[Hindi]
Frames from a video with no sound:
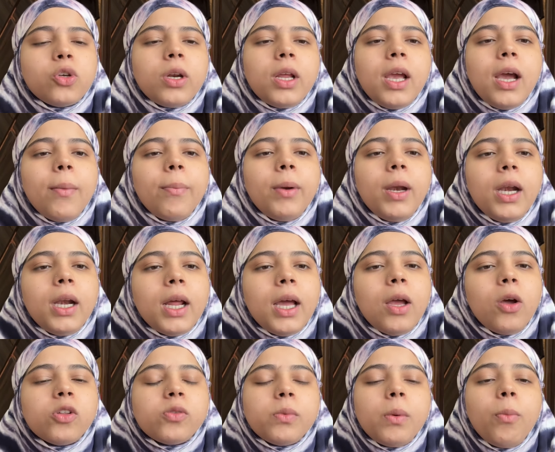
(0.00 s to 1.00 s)
जो नया अपडेट
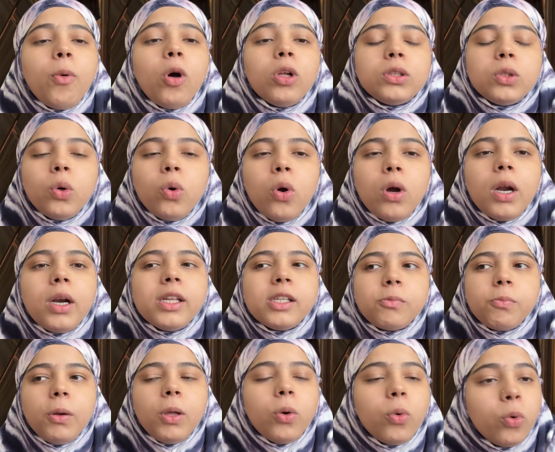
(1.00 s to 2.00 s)
आया उसमें बहुत लोगों का
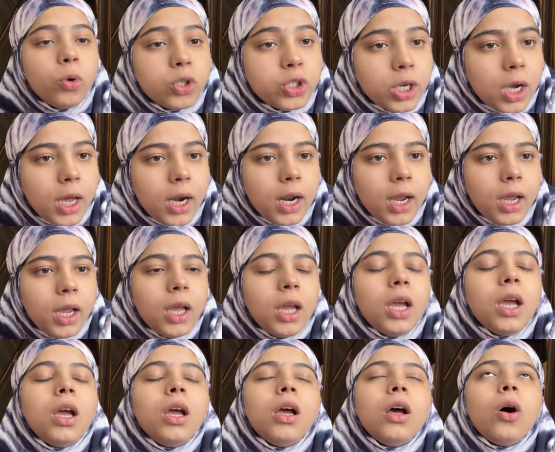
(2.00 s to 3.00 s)
डिस्प्ले उड़ जा रहा
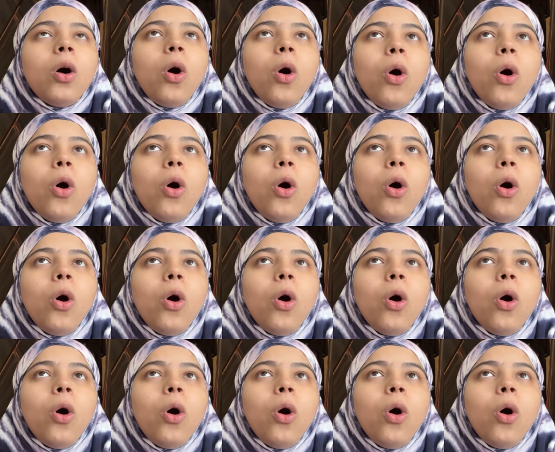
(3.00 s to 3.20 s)
है